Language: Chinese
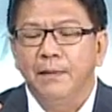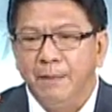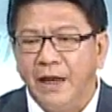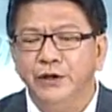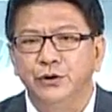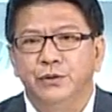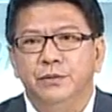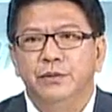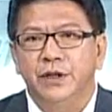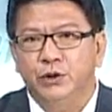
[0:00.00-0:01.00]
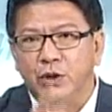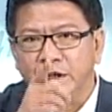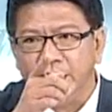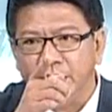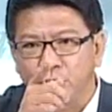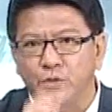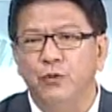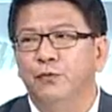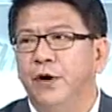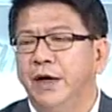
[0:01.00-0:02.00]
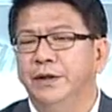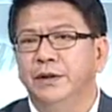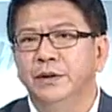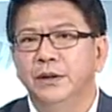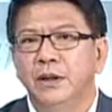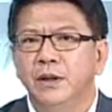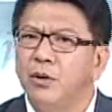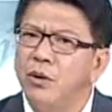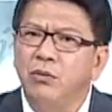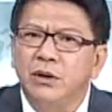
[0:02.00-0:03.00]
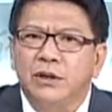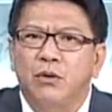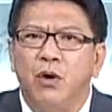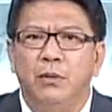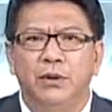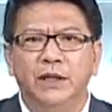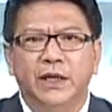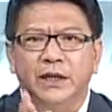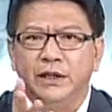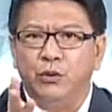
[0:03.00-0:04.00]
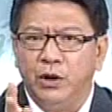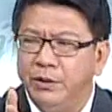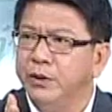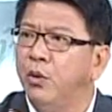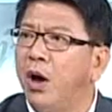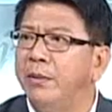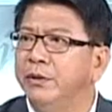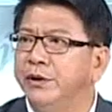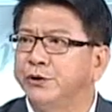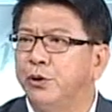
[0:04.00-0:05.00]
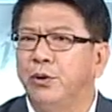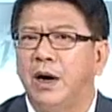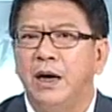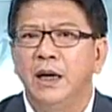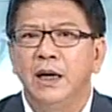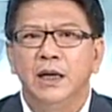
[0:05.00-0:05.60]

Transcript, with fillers: 马英九，伊拄啊伊的总统发言人，讲起我只看无咱逐个的画面，画面会说话。